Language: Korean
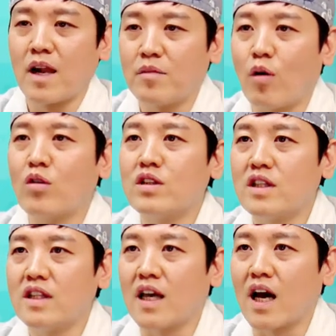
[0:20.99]

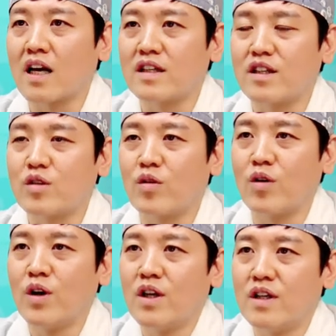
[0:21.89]
먹는 약 그리고
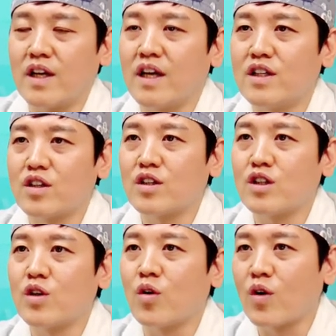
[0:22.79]
레이저
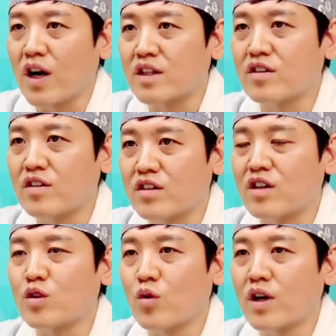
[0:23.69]
치료 같은
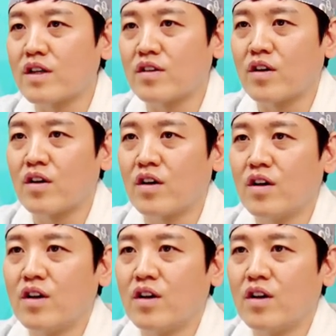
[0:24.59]
것들을 통해서